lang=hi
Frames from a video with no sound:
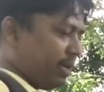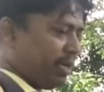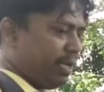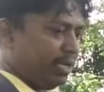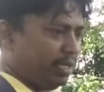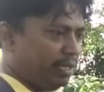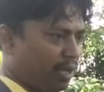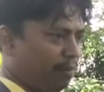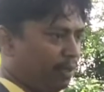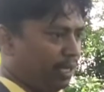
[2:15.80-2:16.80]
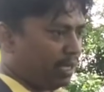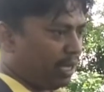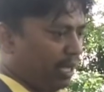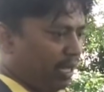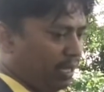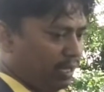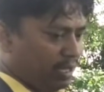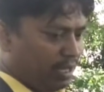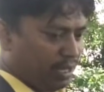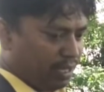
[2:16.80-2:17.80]
कर रहे हैं काफ़ी इनका
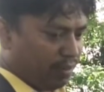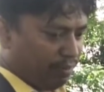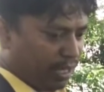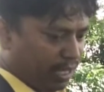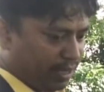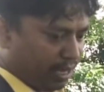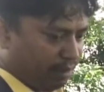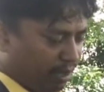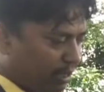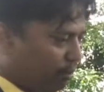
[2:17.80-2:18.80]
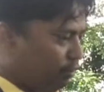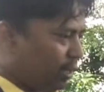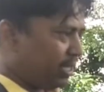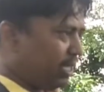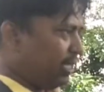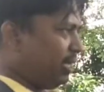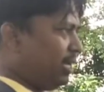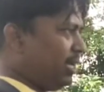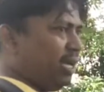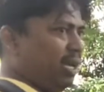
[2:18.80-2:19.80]
मैं धन्यवाद कहूँगा इनके लिए
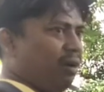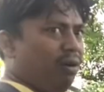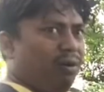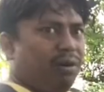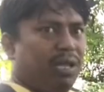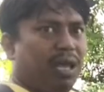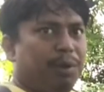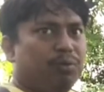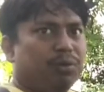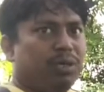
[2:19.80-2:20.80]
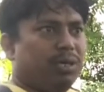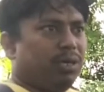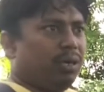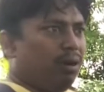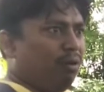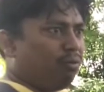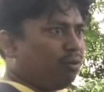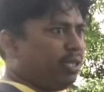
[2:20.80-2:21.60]
और यहाँ पे कुछ और कुछ